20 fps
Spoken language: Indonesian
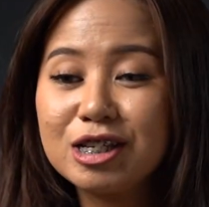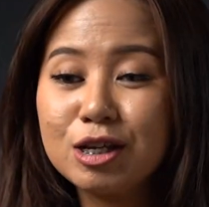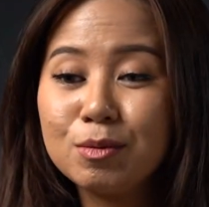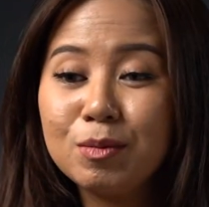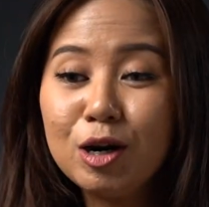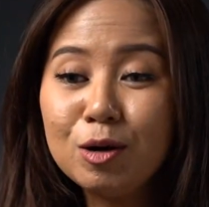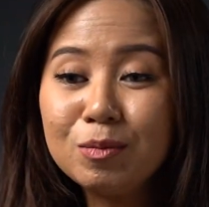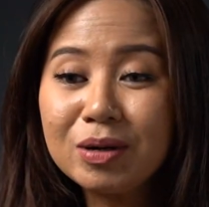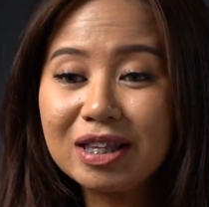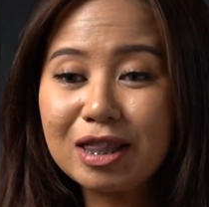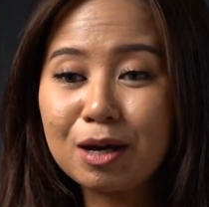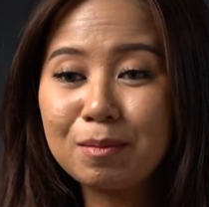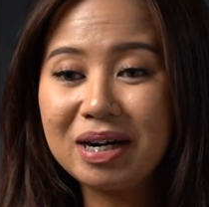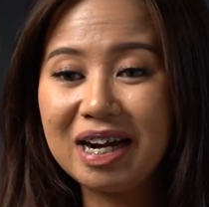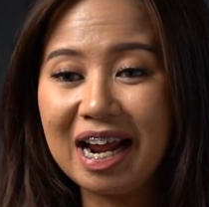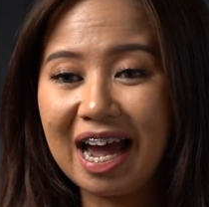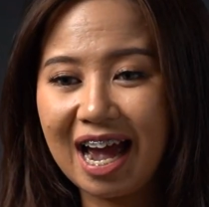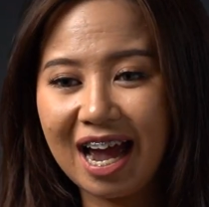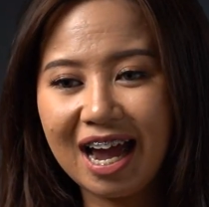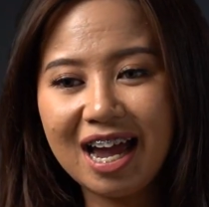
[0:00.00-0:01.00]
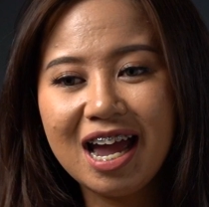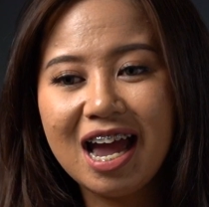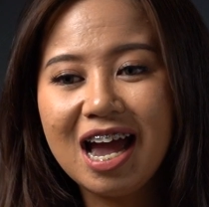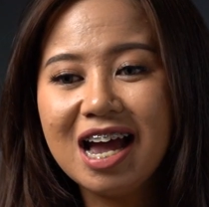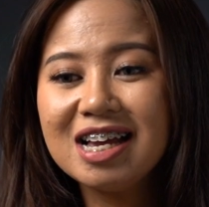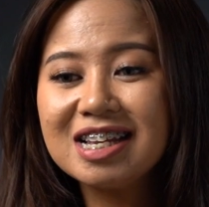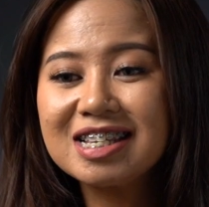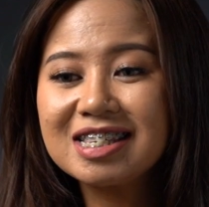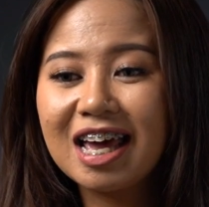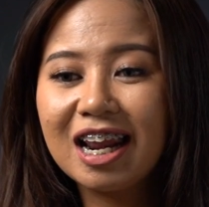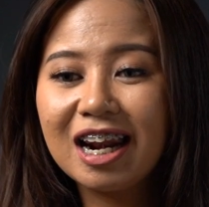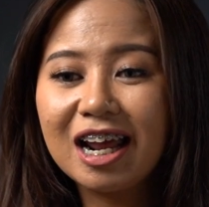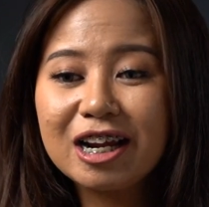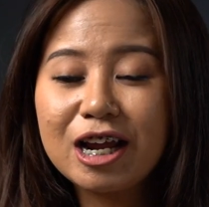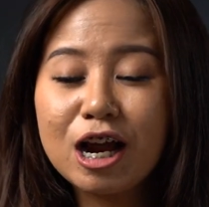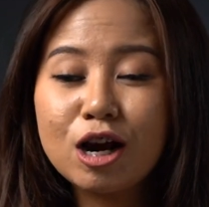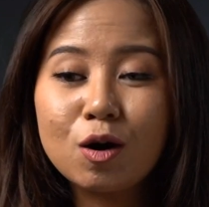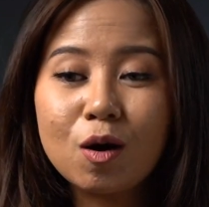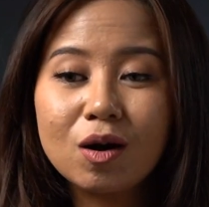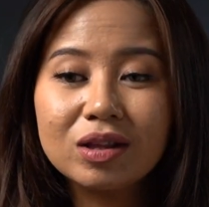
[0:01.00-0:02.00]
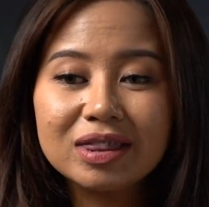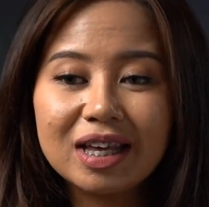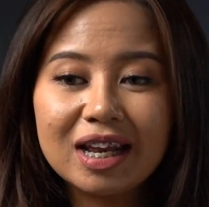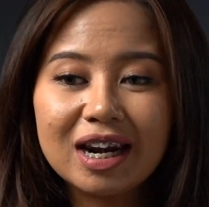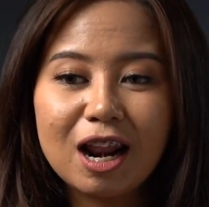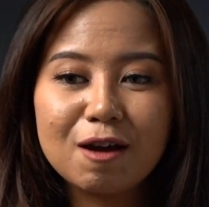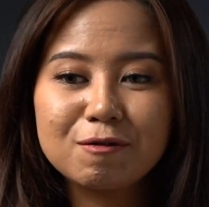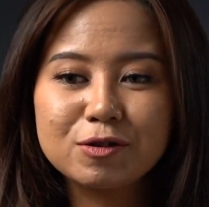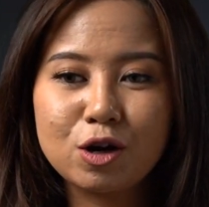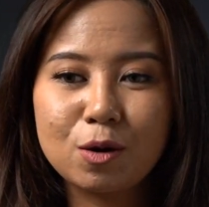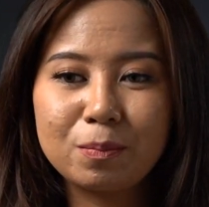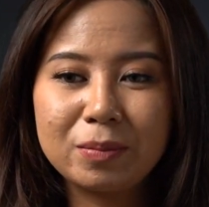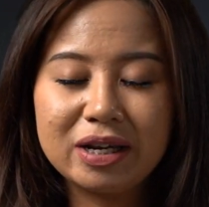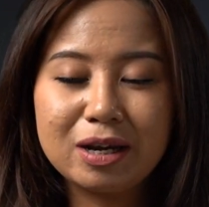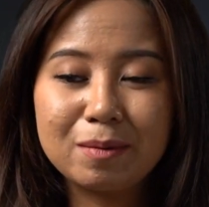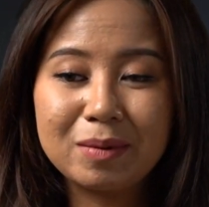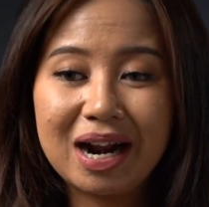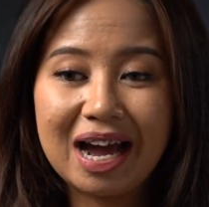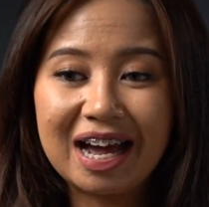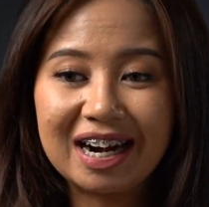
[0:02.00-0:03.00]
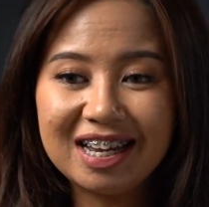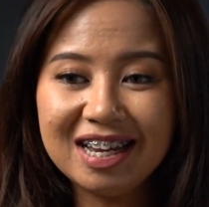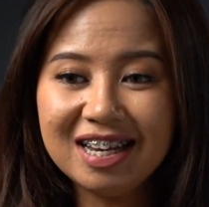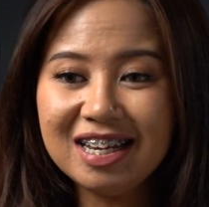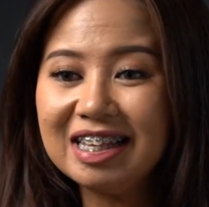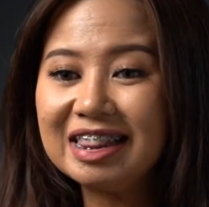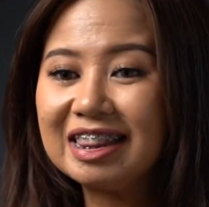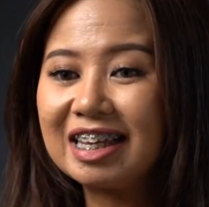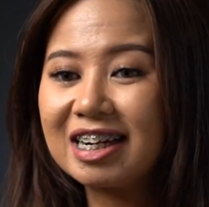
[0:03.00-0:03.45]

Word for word: Sebelum kita bedah, seller yang konten live shoppingnya menarik,